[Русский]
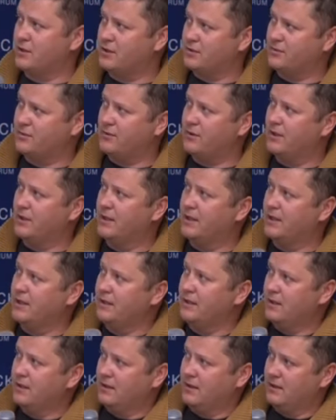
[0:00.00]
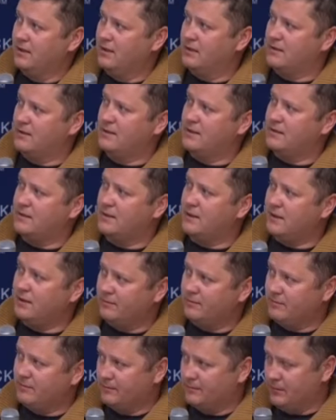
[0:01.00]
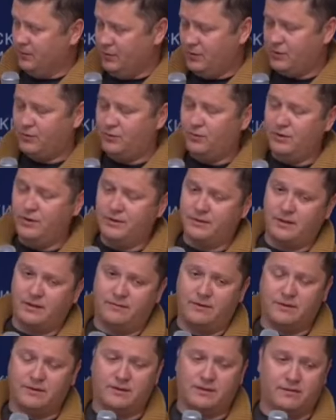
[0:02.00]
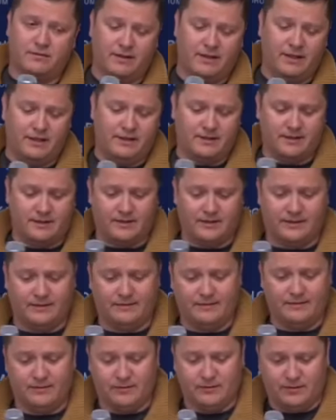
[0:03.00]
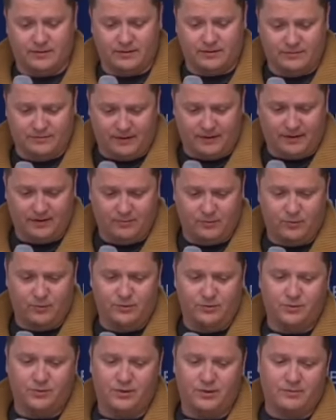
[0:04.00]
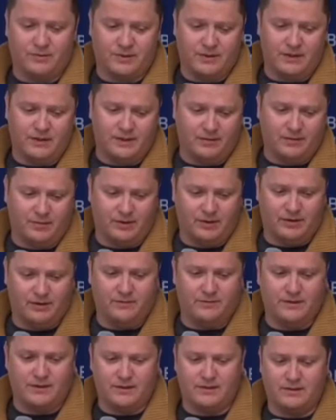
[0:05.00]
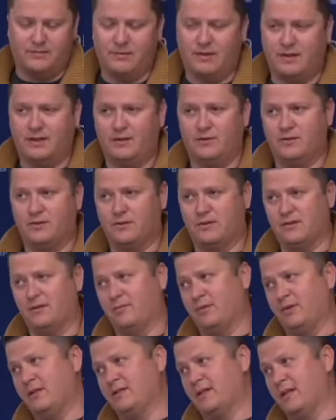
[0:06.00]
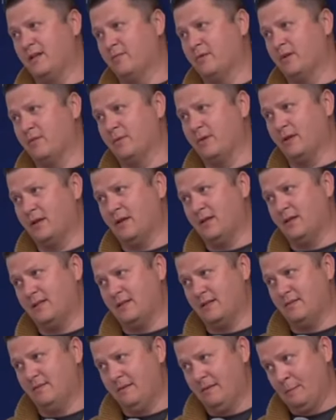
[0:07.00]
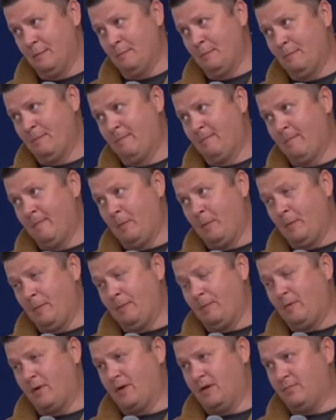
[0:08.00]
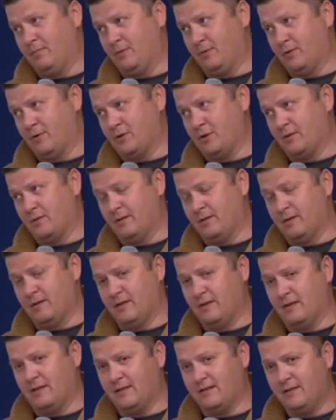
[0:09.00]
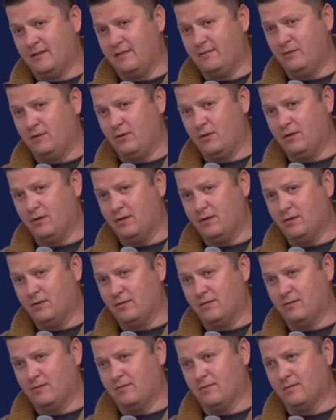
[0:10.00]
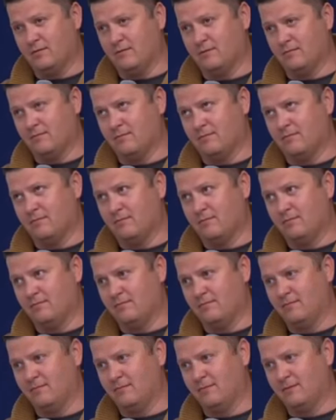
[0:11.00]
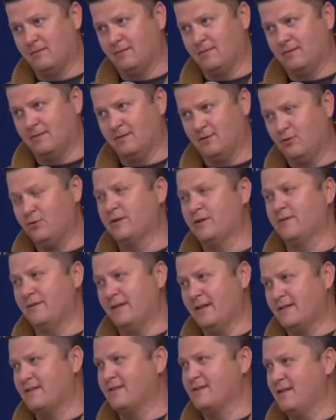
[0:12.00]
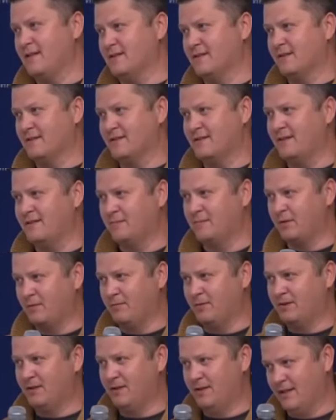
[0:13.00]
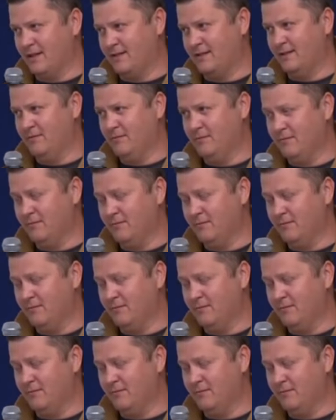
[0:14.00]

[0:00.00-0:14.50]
школы. Детский сад, ну и школа, соответственно, является э, таким культурным центром, где все собираются на праздники, мероприятия и прочее. Э, основной э, школа является, естественно, основным работодателем